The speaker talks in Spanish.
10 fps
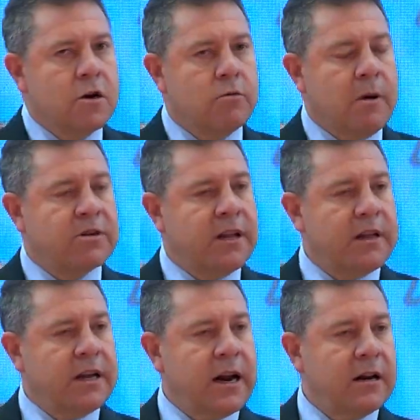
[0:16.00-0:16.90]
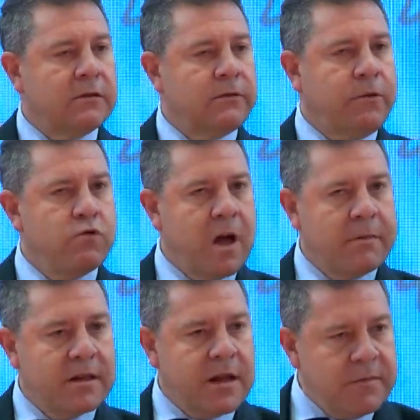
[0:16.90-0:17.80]
Lo vamos a dedicar
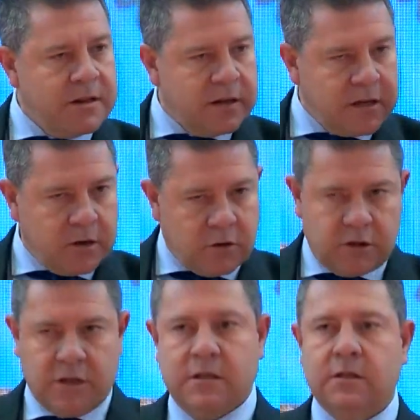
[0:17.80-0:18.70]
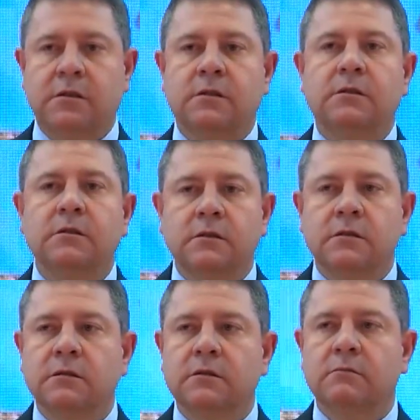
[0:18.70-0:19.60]
fundamentalmente a tres cosas
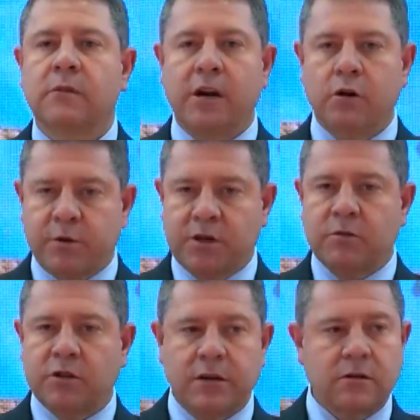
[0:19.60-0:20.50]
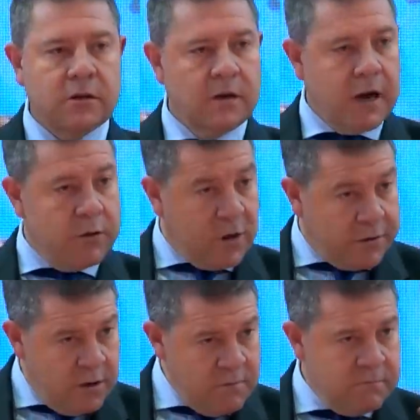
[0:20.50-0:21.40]
en los próximos años.
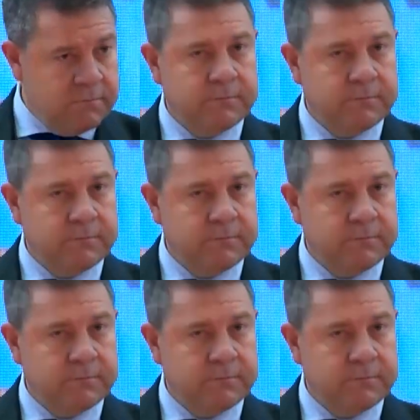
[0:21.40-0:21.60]
educación,